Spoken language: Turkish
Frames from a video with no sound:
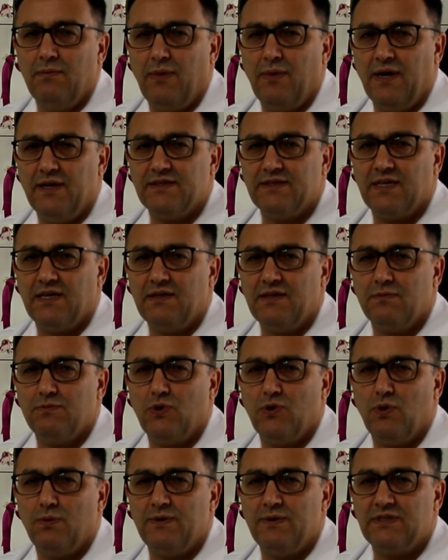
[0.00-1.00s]
bazen
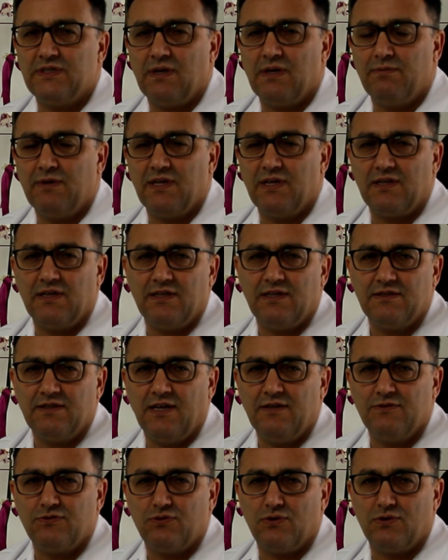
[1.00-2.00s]
bu obezite
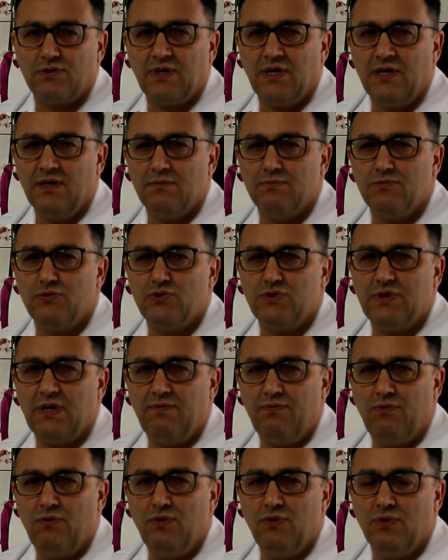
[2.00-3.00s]
ameliyatlarından sonra bu
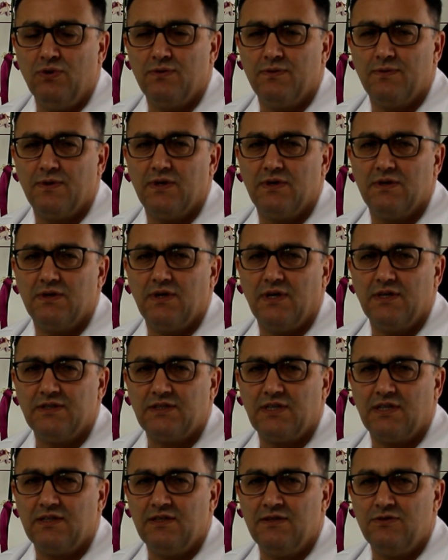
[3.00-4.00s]
reflü e,
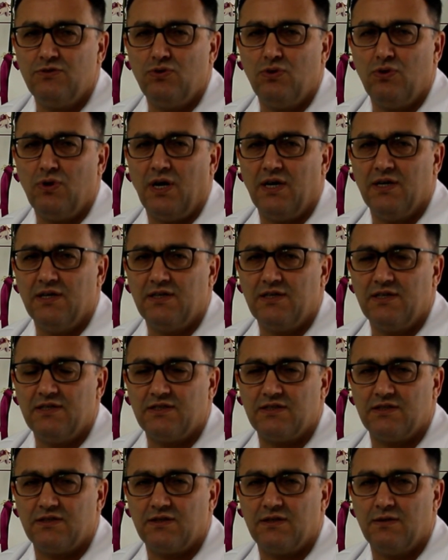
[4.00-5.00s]
hastalığı çok
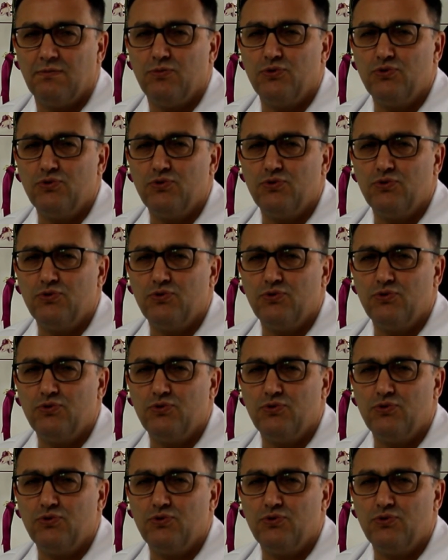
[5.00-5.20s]
ağırlaşır.